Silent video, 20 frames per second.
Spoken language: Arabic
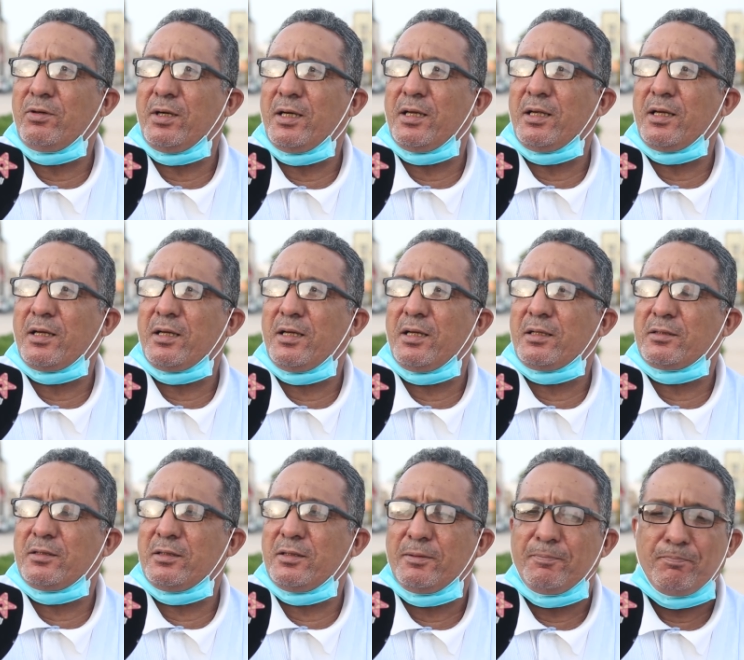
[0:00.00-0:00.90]

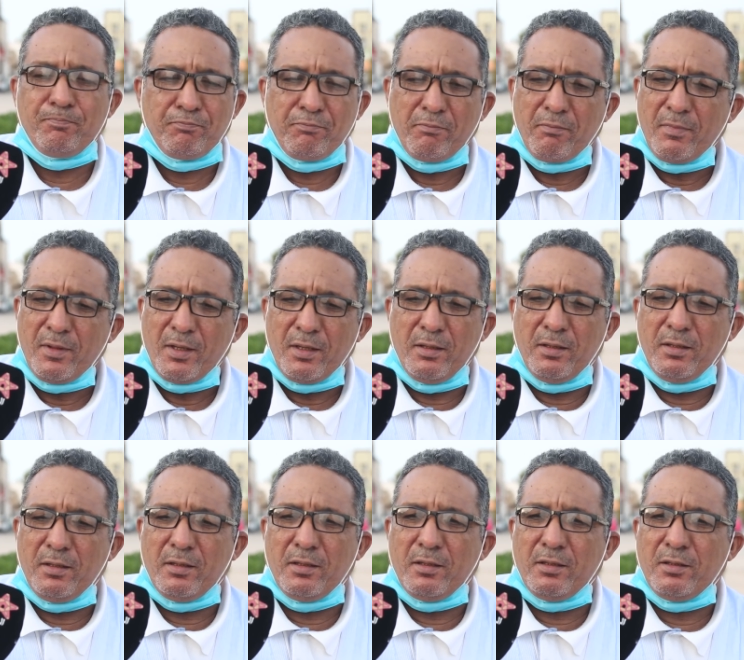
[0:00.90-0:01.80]
وعلاقات
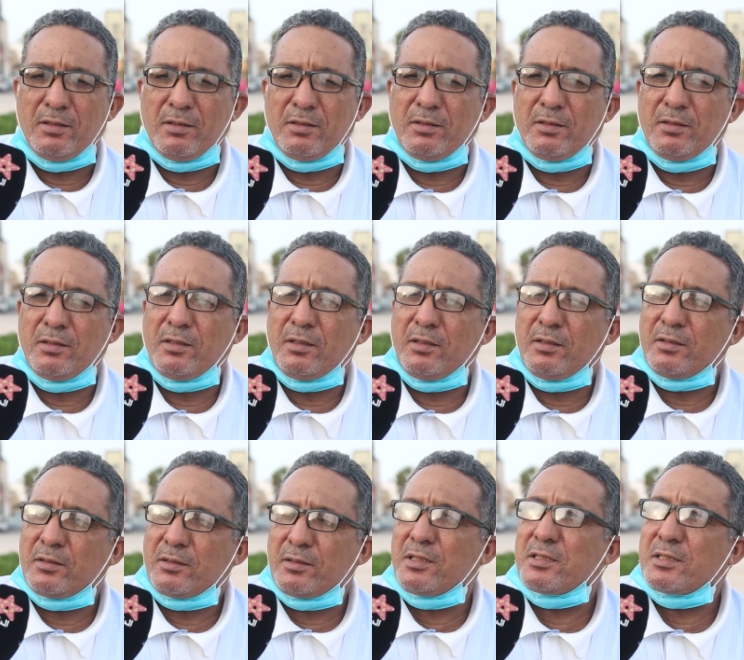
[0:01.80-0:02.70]
آه،
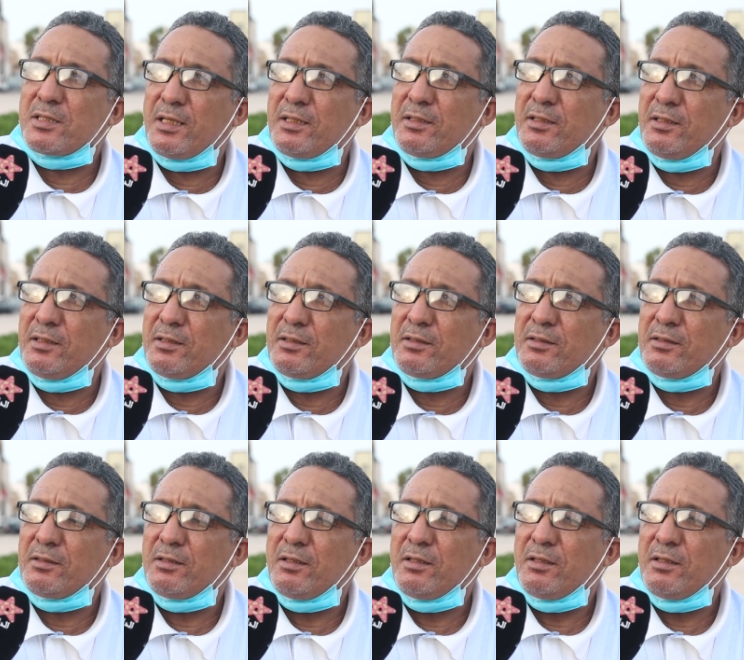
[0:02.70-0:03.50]
اقتصادية